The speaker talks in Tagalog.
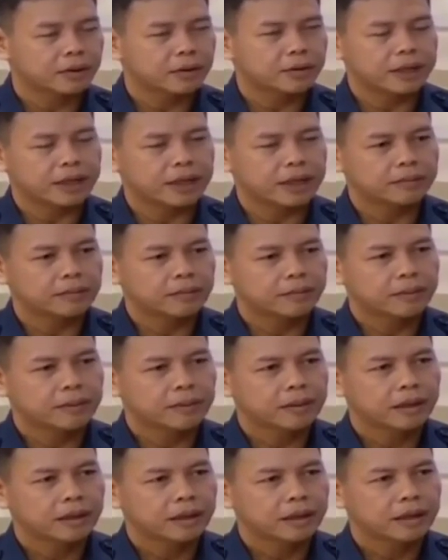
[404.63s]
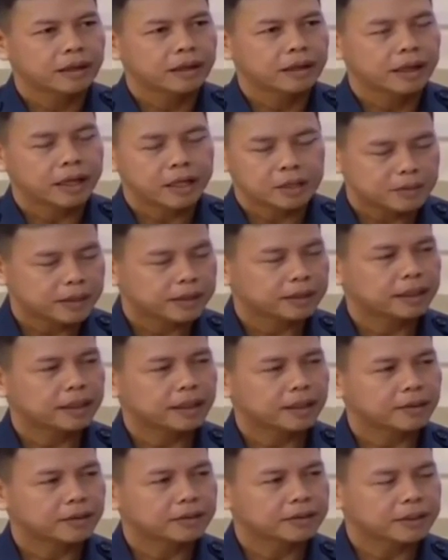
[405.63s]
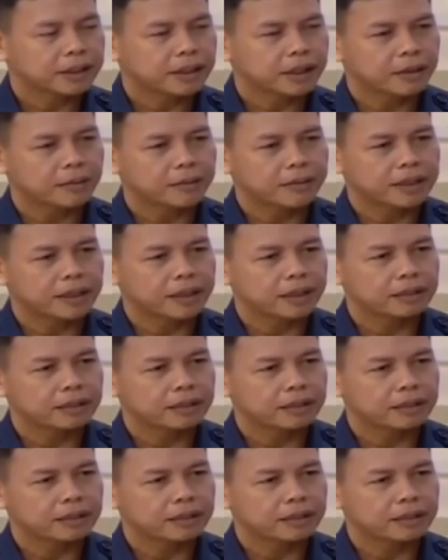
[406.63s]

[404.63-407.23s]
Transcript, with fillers: Una, expected ako, Sir Hawi,